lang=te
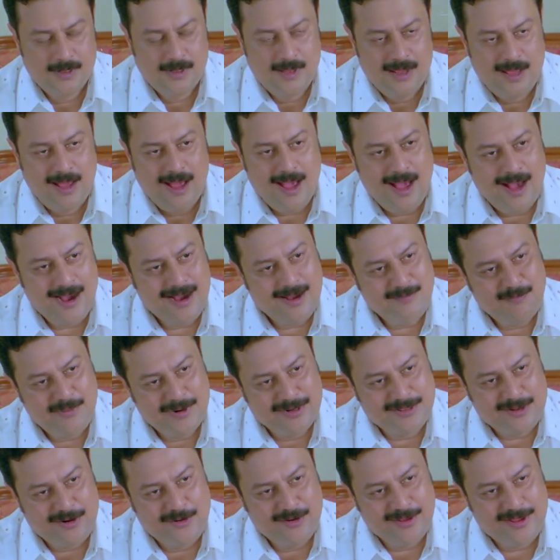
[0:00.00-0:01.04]
నేను
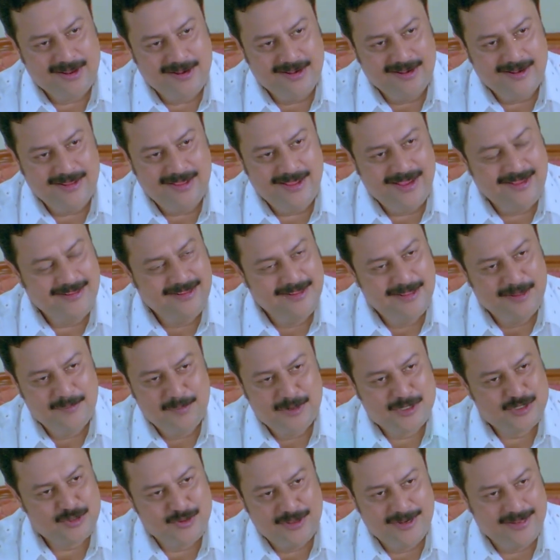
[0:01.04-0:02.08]
తలుచుకుంటే
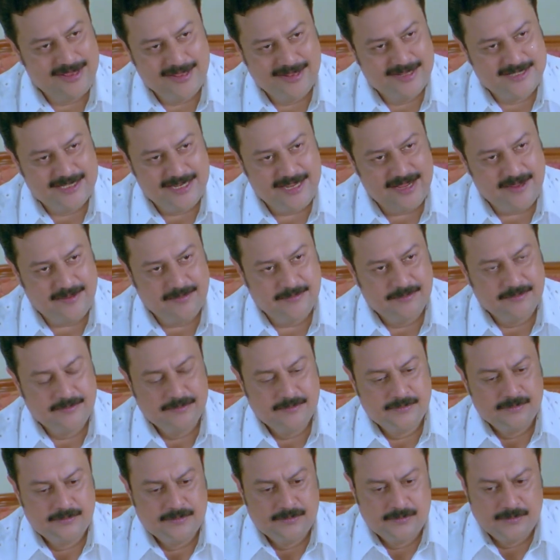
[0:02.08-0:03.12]
వాణ్ణి జైల్లో
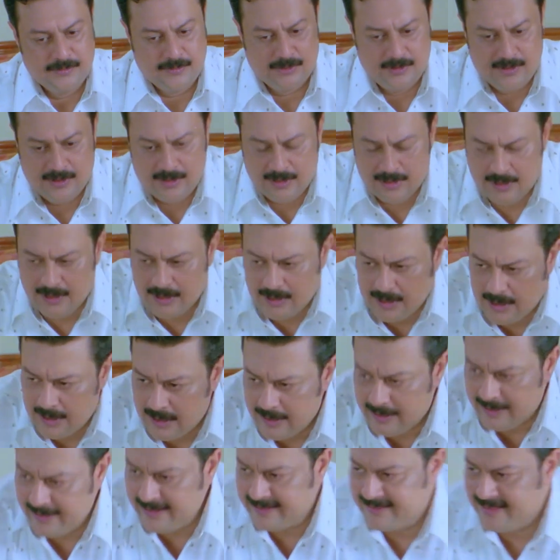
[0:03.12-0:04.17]
పెట్టించగలను
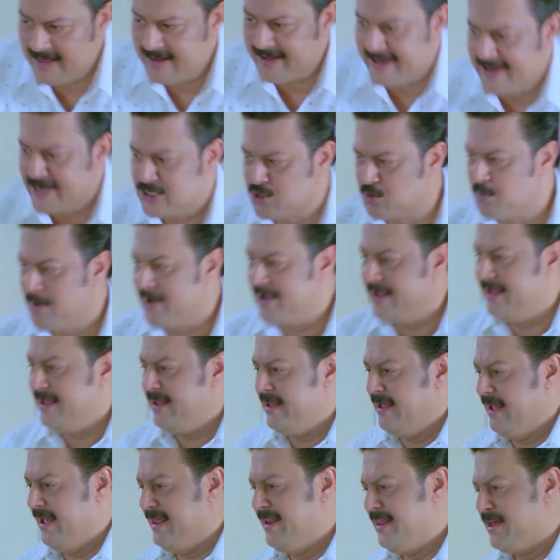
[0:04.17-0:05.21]
రీటా కేసులో
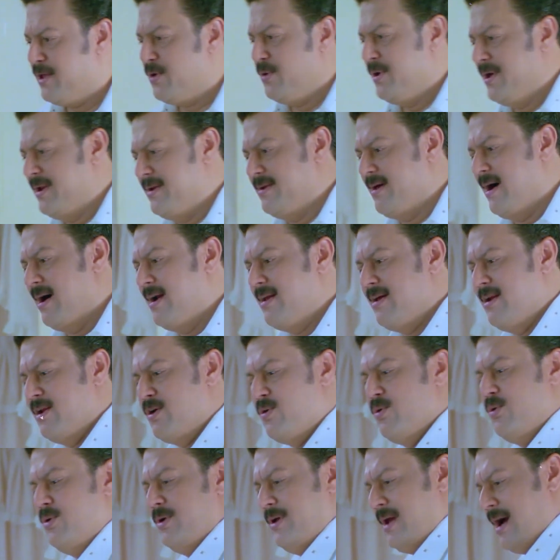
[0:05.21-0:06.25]
నాకు ఆ
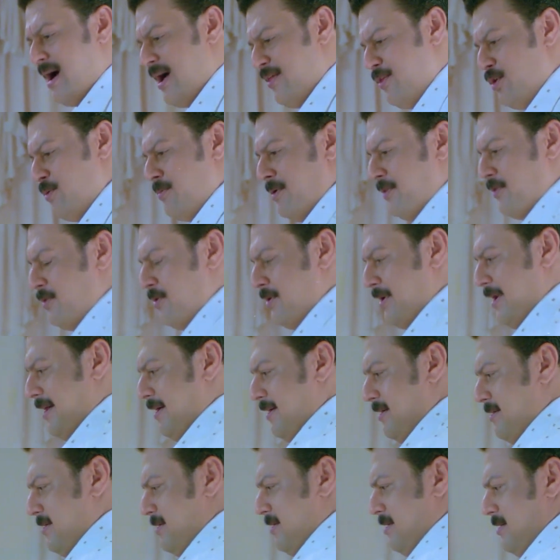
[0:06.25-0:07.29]
గ్యాంగ్కి ఎటువంటి సంబంధమూ
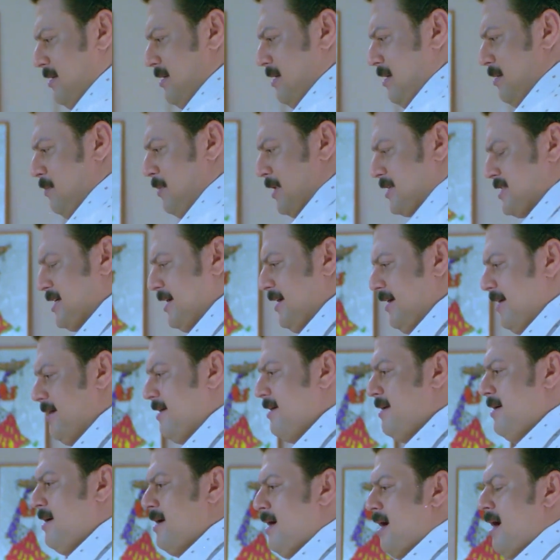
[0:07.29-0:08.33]
లేదు కానీ
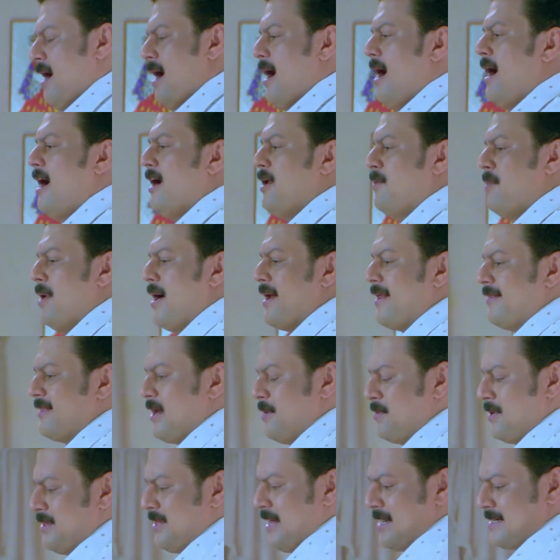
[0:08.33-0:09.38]

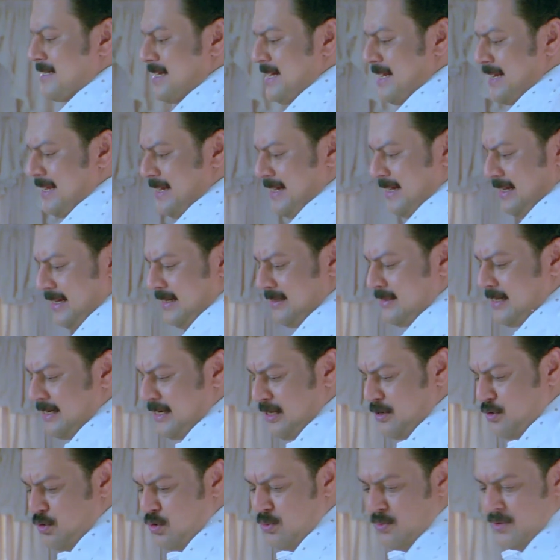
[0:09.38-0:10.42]
పొరపాటున ఆ తమిళమ్మాయిని
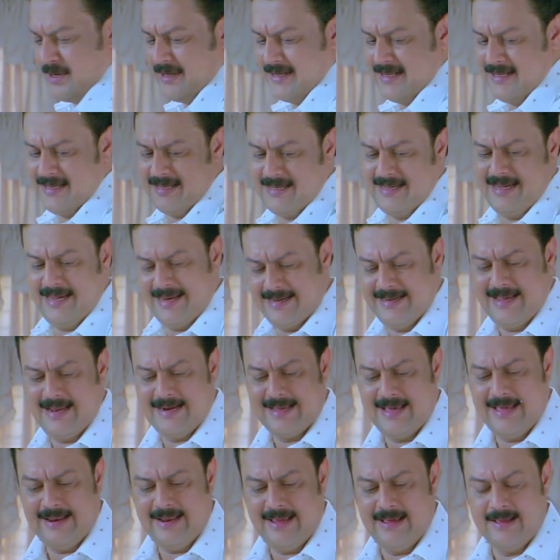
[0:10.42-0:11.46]
కిడ్నాప్ చేసింది
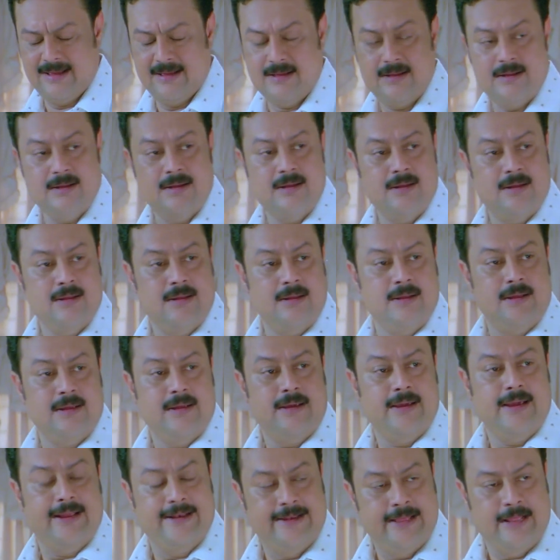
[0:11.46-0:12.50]
మావాళ్లే
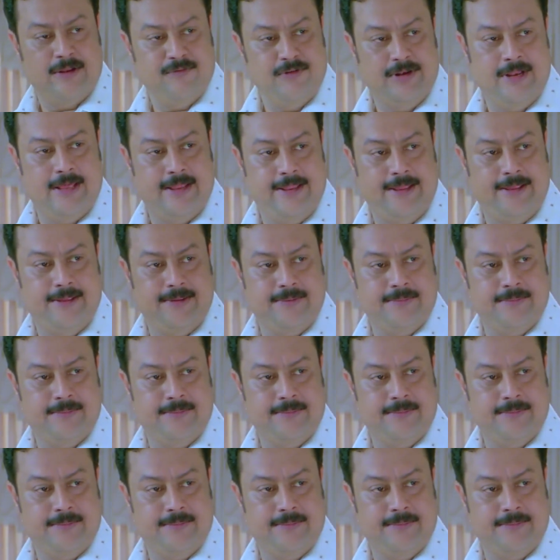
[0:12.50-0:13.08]
నాకు తెలియకుండా